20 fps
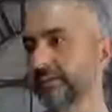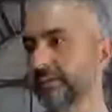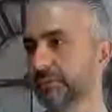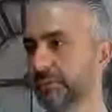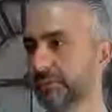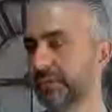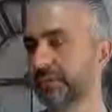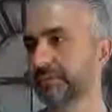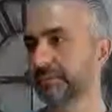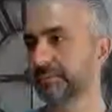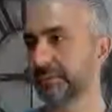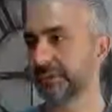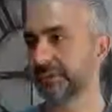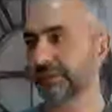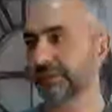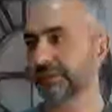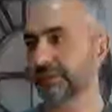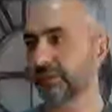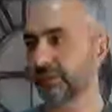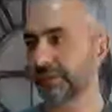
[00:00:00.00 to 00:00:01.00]
sürecin
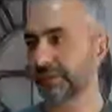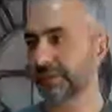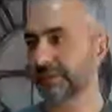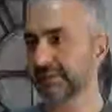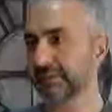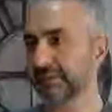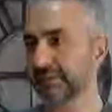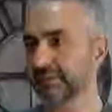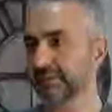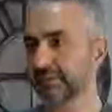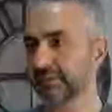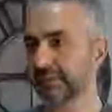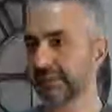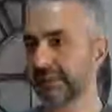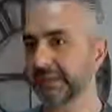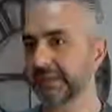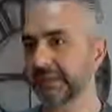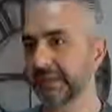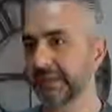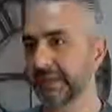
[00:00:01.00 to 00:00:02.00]
başladığı
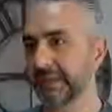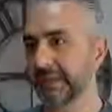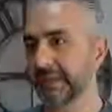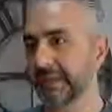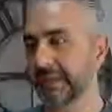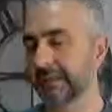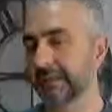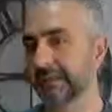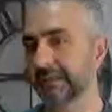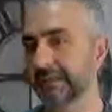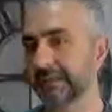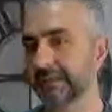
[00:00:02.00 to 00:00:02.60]
organizasyonlar. E,